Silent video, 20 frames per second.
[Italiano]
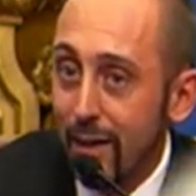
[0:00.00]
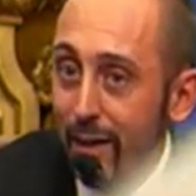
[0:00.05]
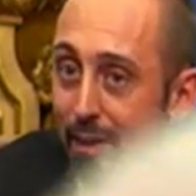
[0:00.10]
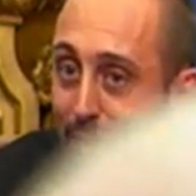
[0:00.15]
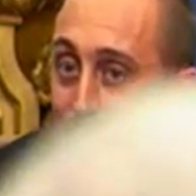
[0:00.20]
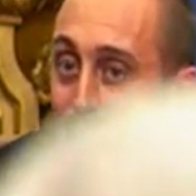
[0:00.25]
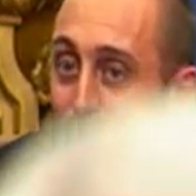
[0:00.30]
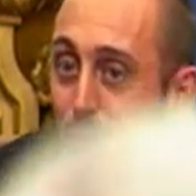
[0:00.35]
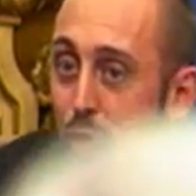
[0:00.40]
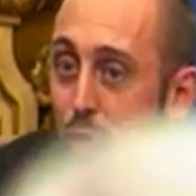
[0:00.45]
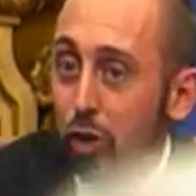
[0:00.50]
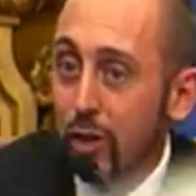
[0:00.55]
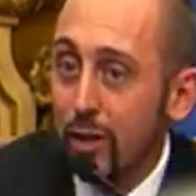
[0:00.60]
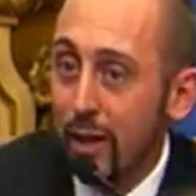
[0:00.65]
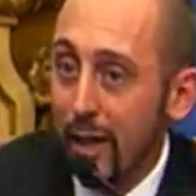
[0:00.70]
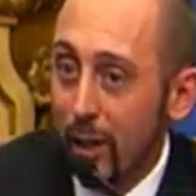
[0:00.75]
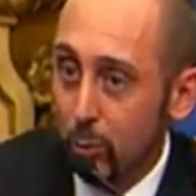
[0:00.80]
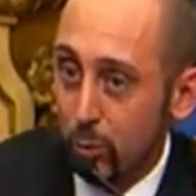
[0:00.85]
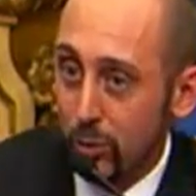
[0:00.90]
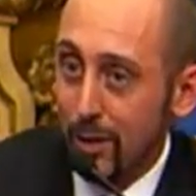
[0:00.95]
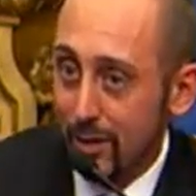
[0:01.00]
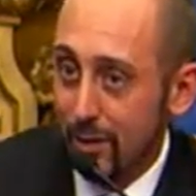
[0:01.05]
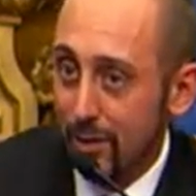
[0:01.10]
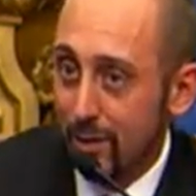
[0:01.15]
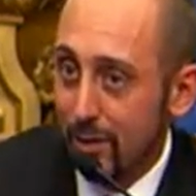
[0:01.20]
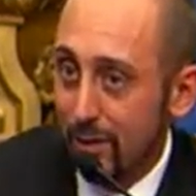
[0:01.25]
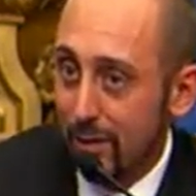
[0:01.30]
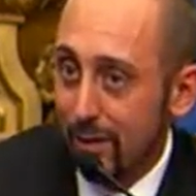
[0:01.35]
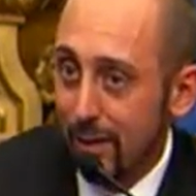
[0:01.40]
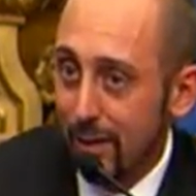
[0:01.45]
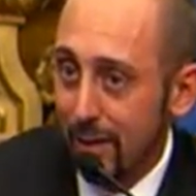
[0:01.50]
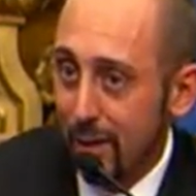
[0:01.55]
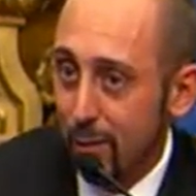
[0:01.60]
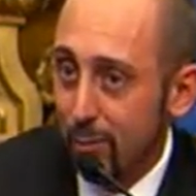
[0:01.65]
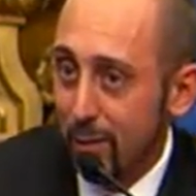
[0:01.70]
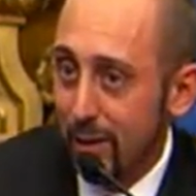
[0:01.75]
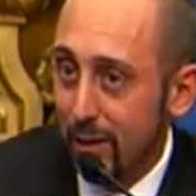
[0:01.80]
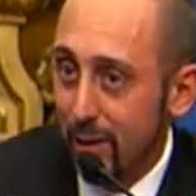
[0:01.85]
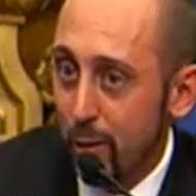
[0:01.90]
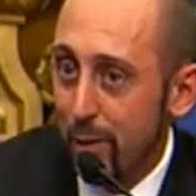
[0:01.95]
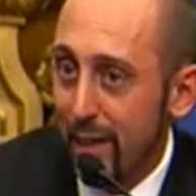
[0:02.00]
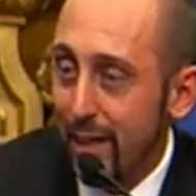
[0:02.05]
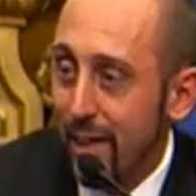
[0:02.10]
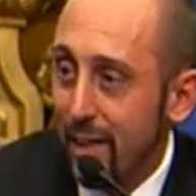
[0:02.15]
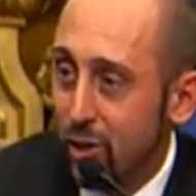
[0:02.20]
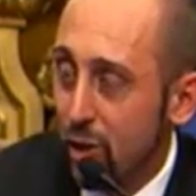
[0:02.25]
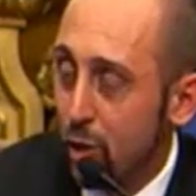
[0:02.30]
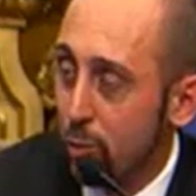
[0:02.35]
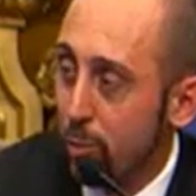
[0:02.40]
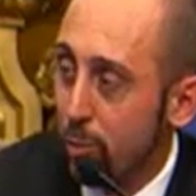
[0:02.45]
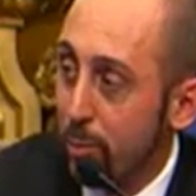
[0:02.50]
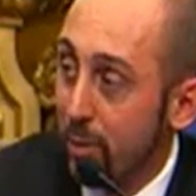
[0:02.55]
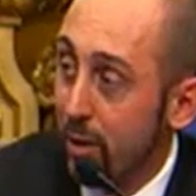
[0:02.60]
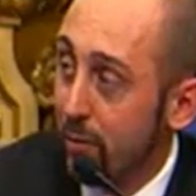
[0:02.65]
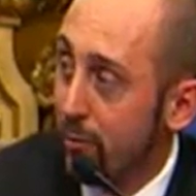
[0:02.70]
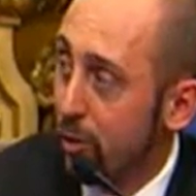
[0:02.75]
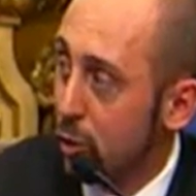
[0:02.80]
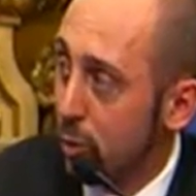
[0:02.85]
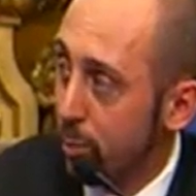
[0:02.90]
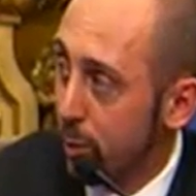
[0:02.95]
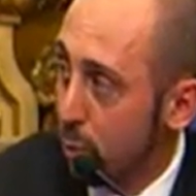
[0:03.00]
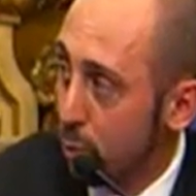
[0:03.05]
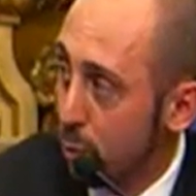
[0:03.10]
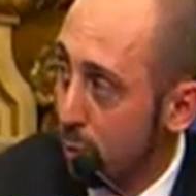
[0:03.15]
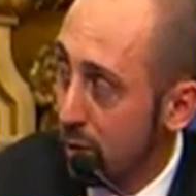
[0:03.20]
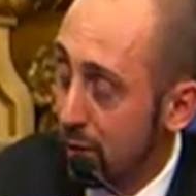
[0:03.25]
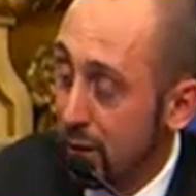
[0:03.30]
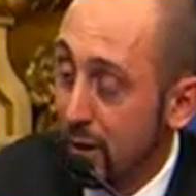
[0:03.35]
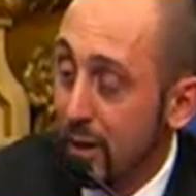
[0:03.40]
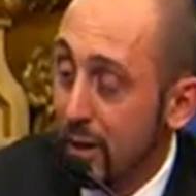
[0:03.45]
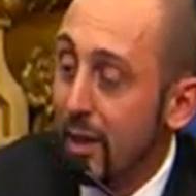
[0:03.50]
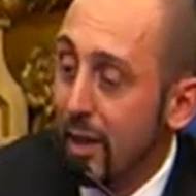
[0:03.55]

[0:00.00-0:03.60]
nasce neutra, chiaramente, perché nasce come beneficio per tutti.